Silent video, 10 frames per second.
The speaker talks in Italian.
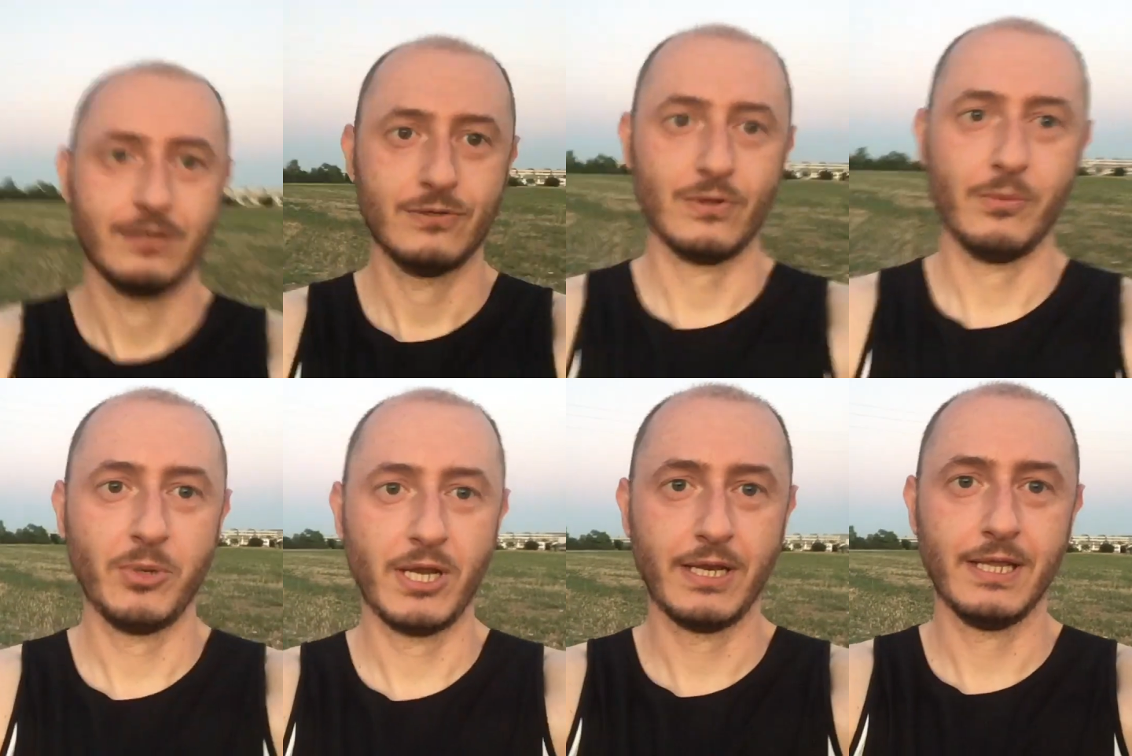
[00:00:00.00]
sono
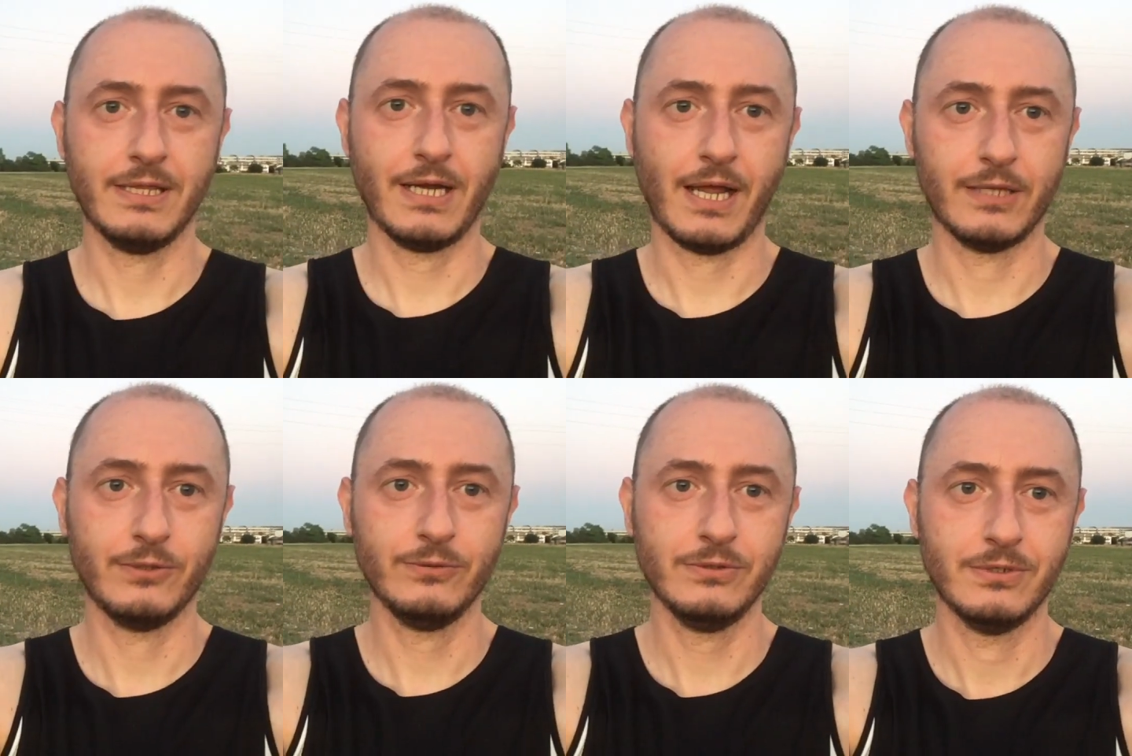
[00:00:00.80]
appena
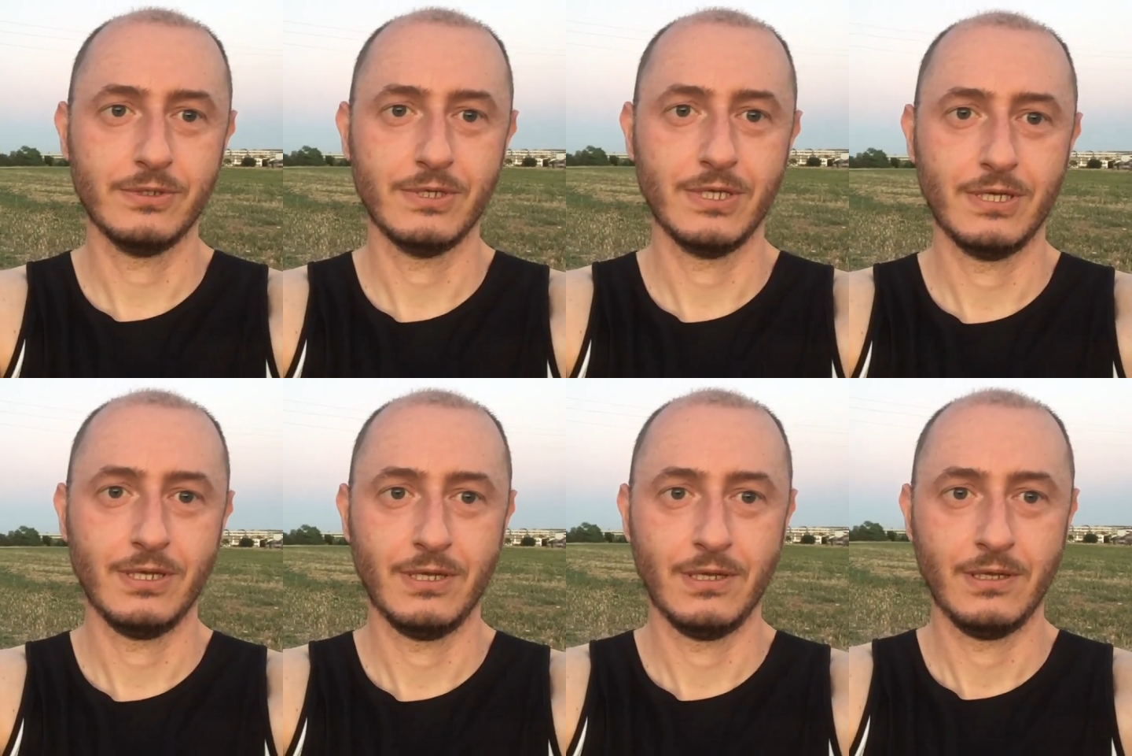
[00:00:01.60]
rientrato,
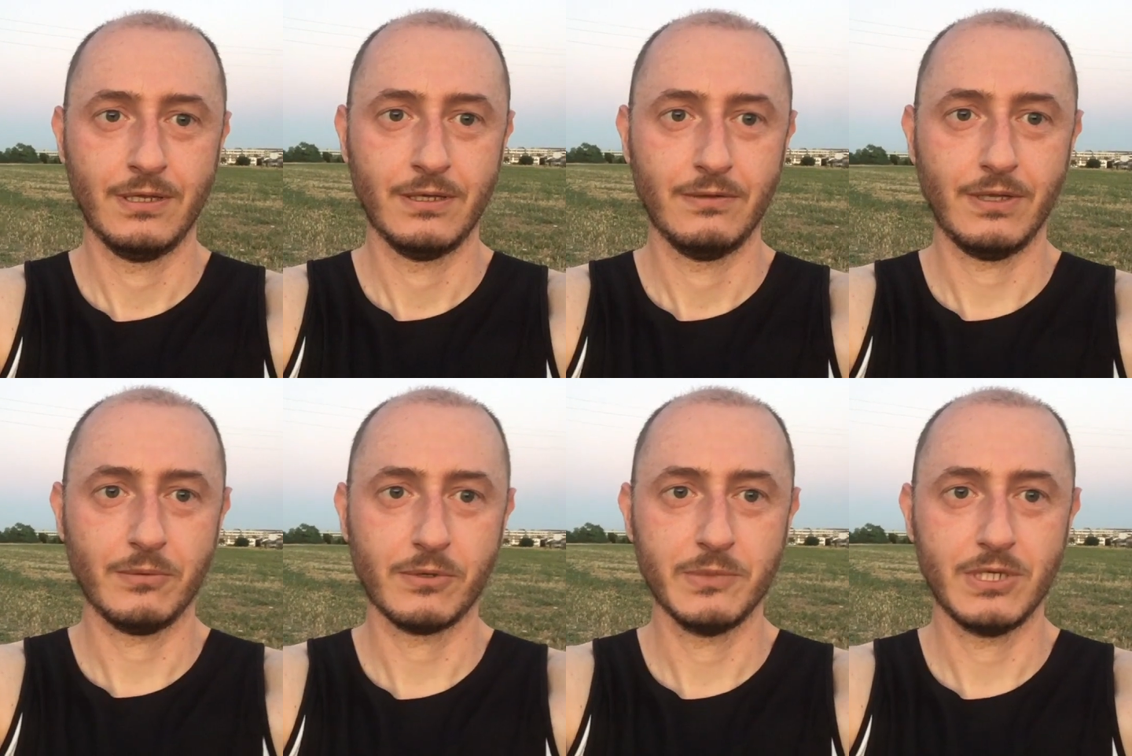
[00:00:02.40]

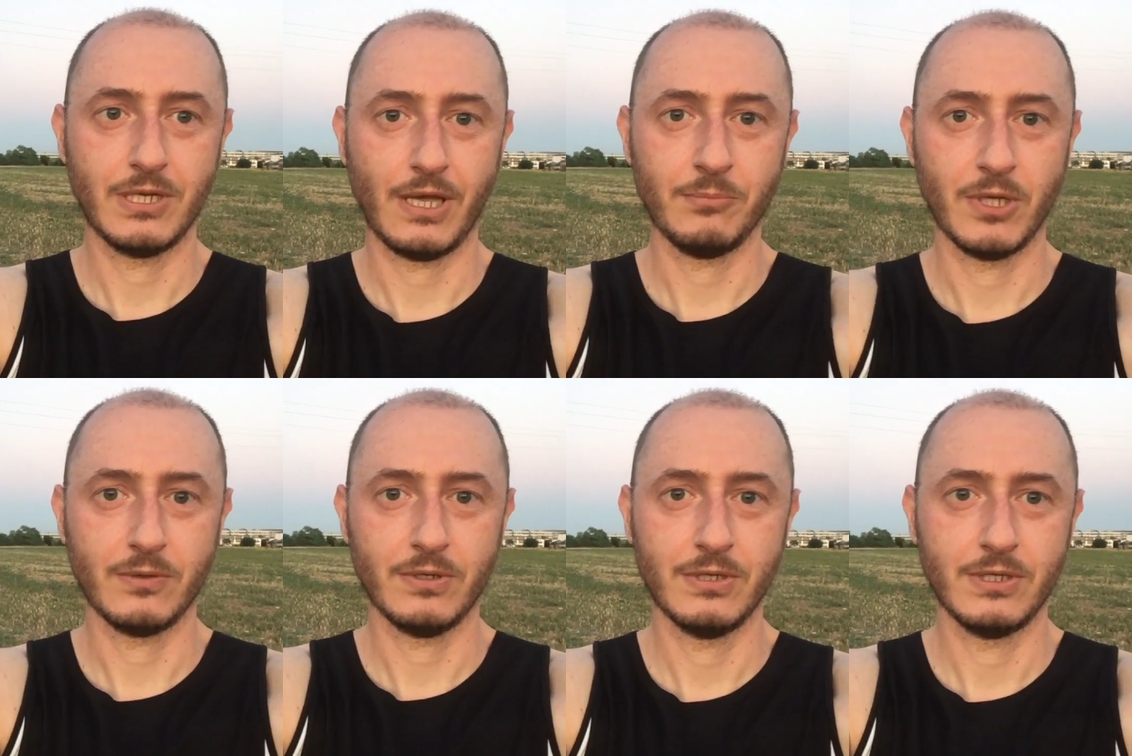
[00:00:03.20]
vediamo come si cambia
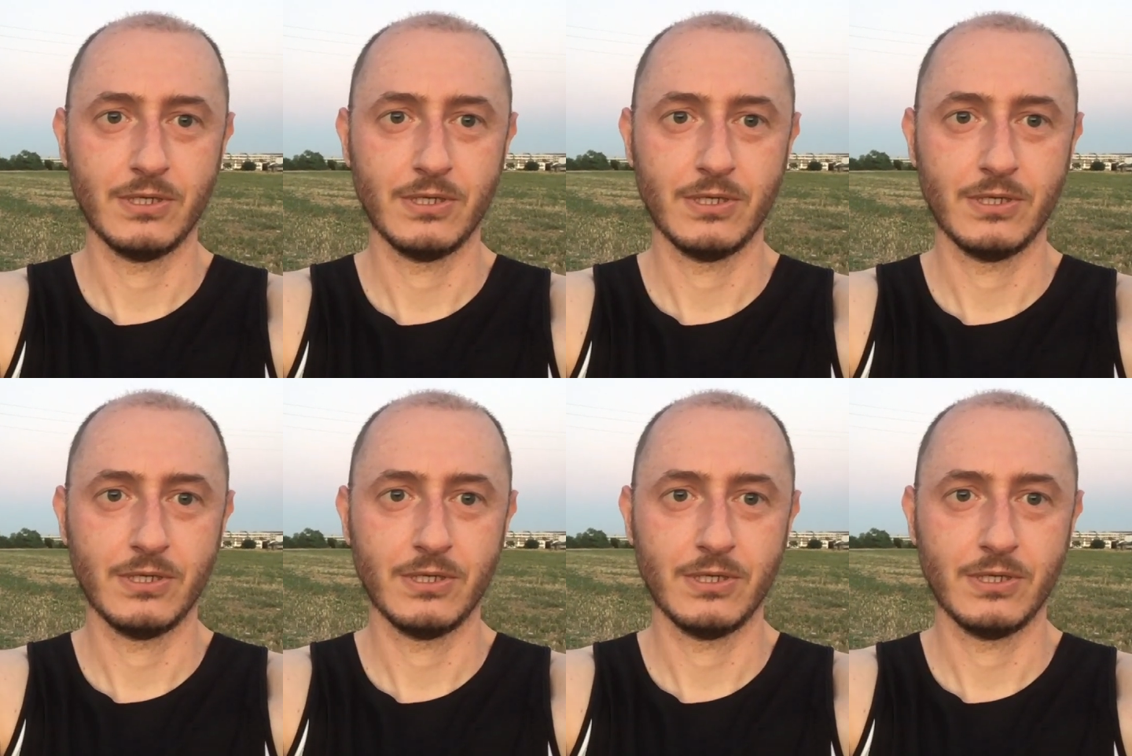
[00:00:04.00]
qua.